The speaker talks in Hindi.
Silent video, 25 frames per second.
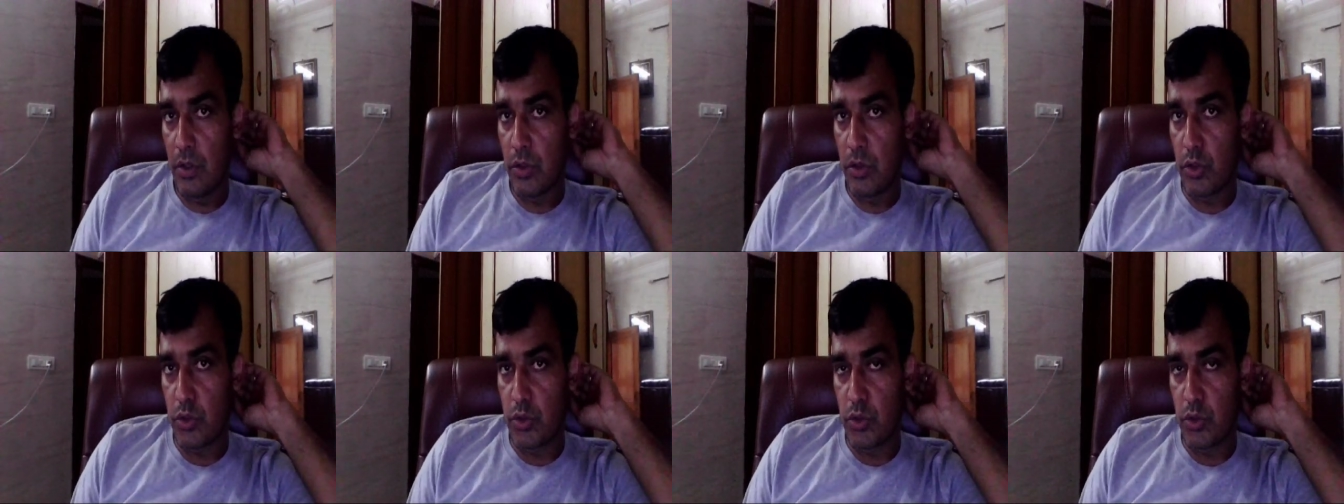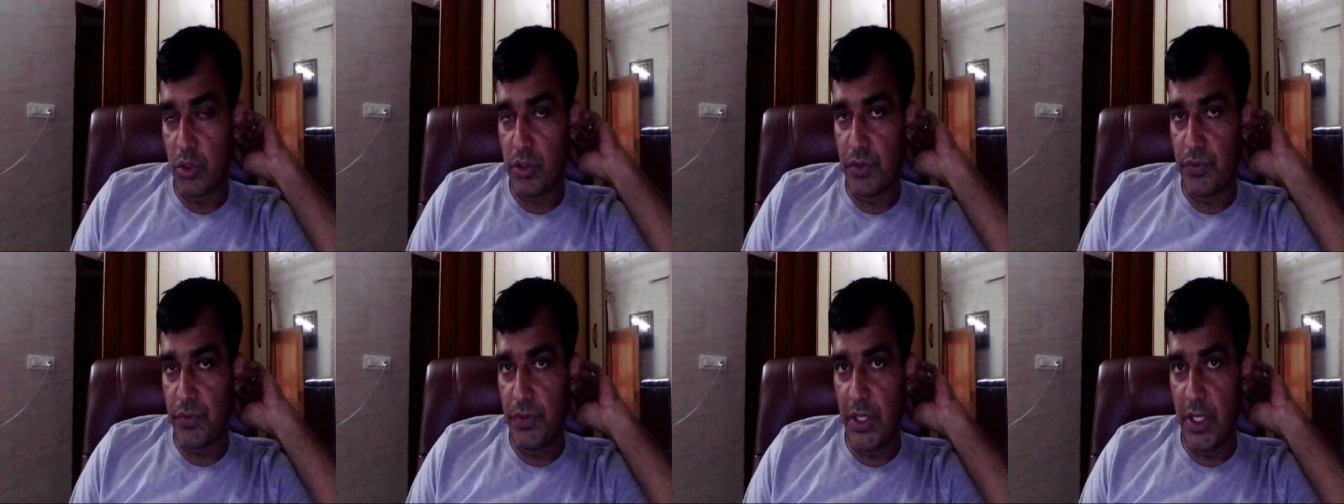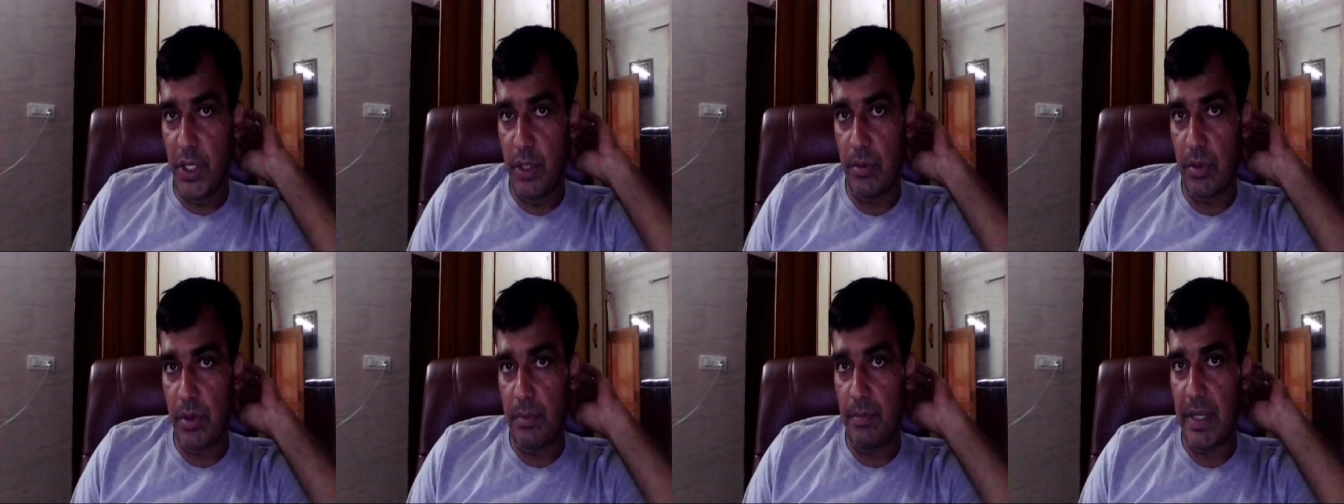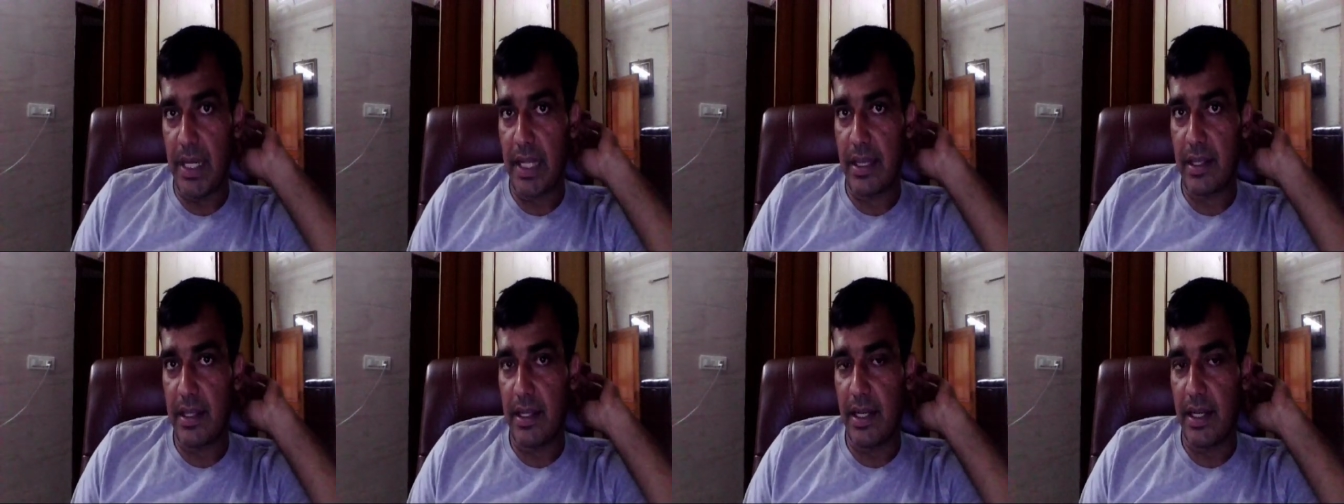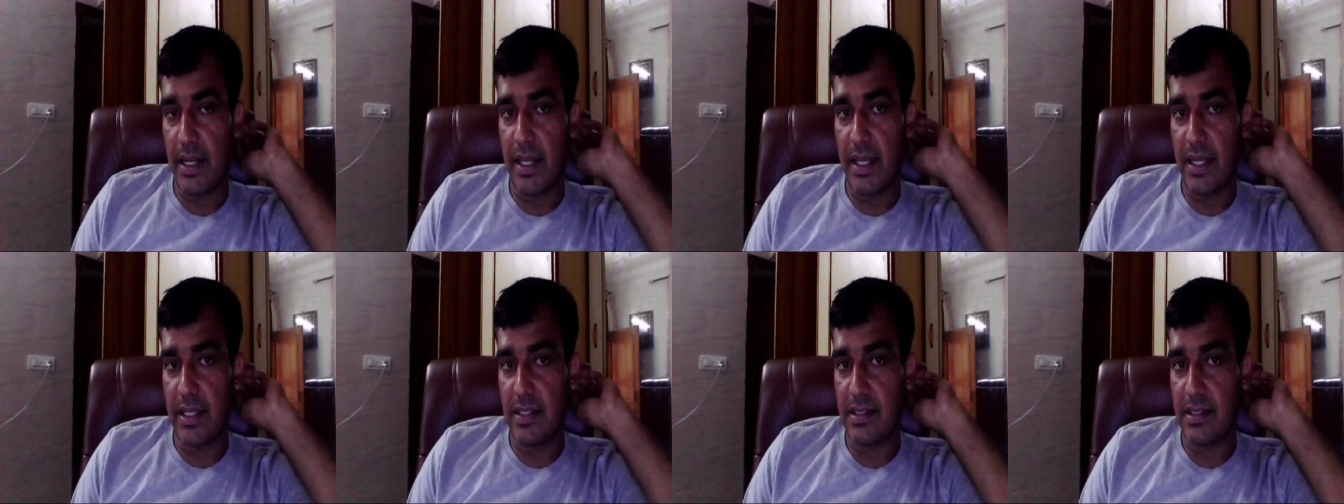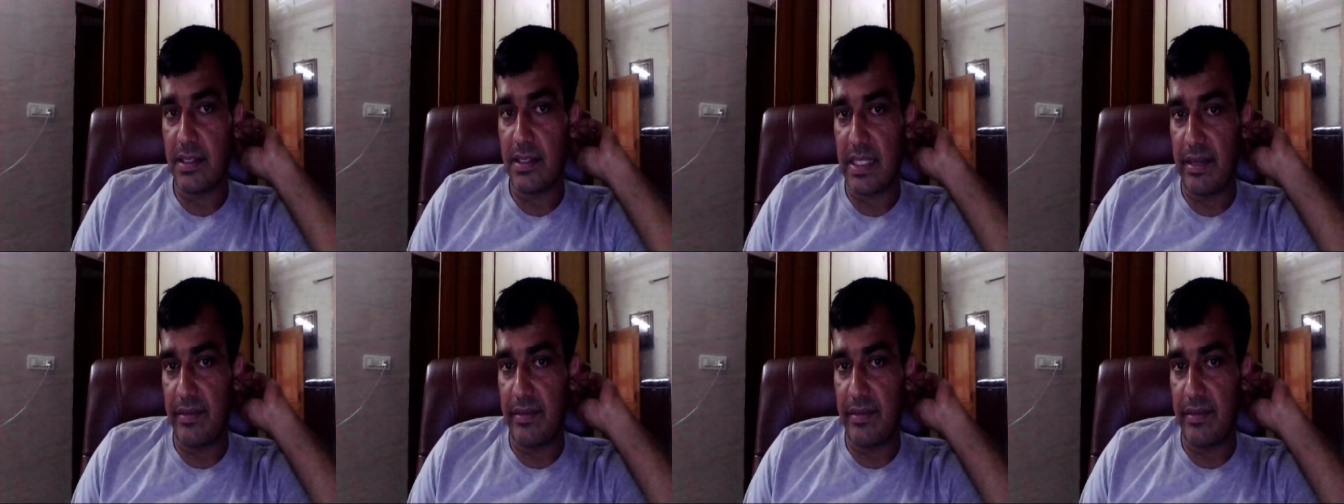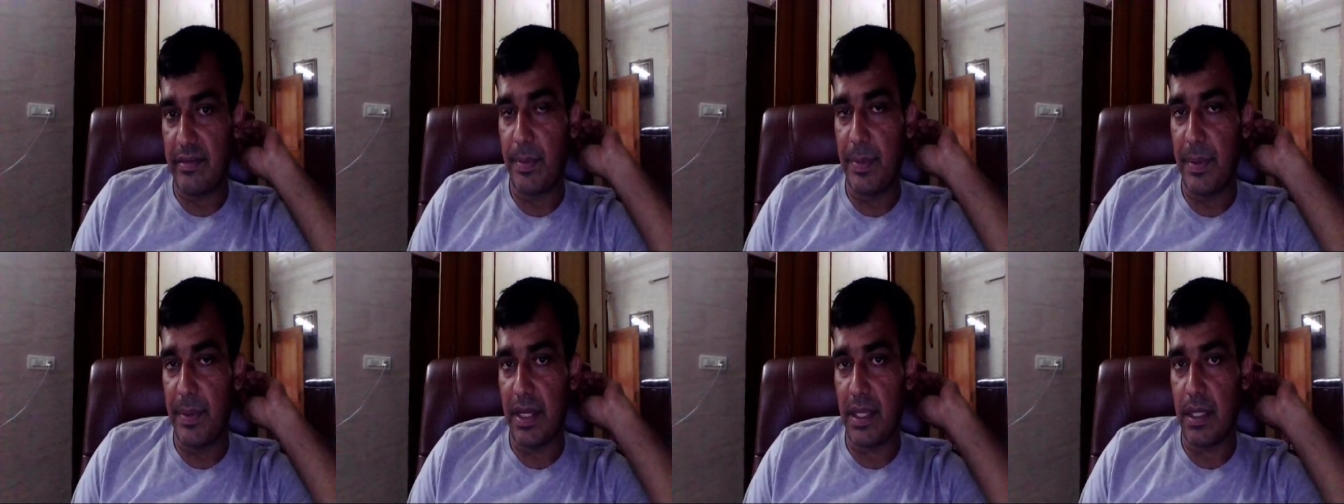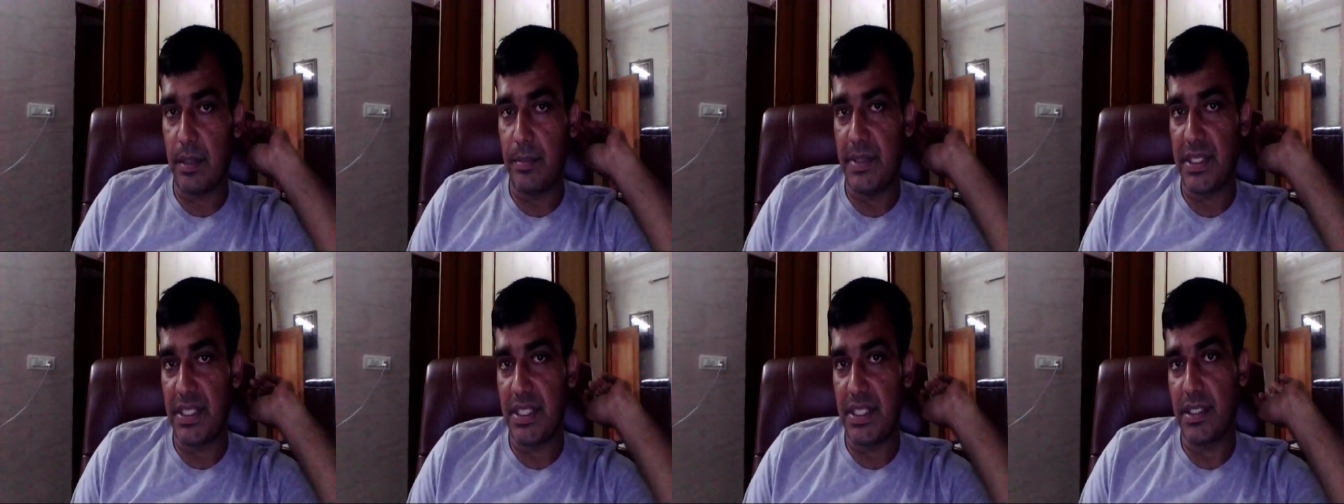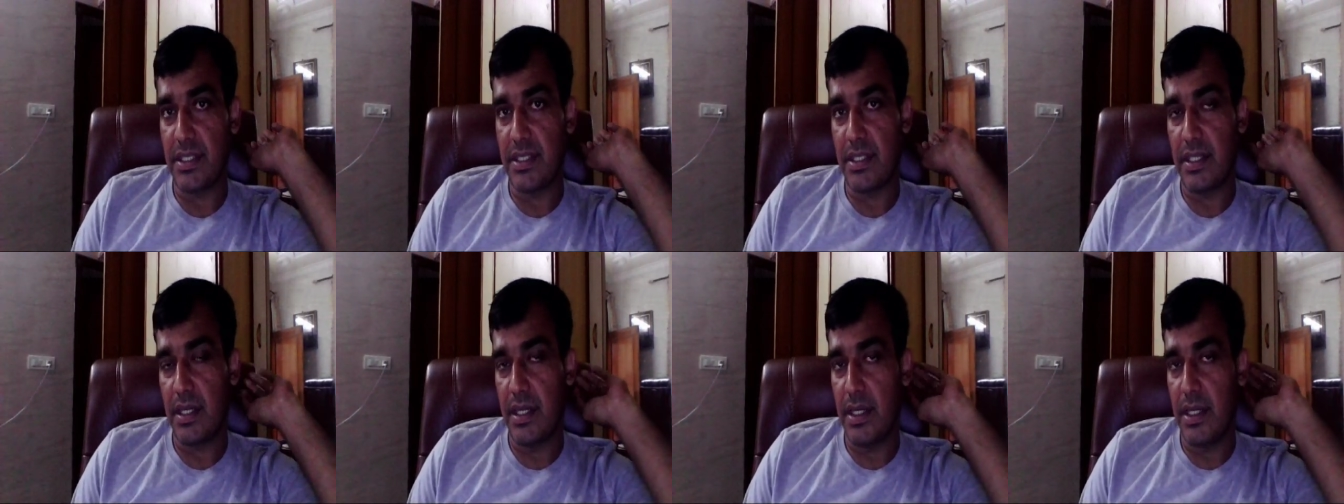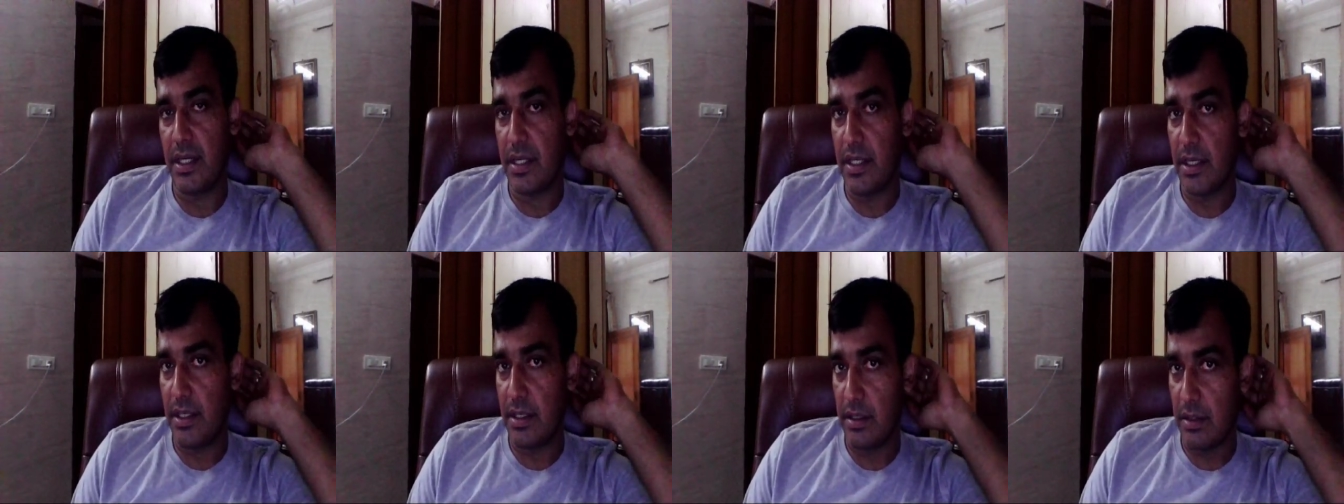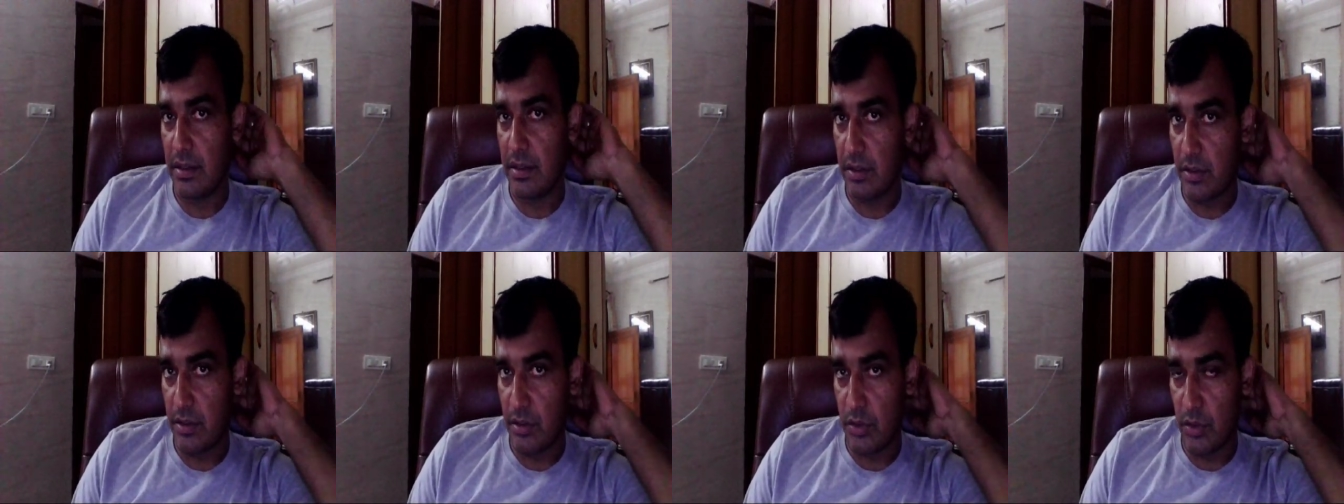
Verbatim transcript: दोस्तों इस वीडियो में हम बात करेंगे सेवन्थ पे कमीशन से रिलेटेड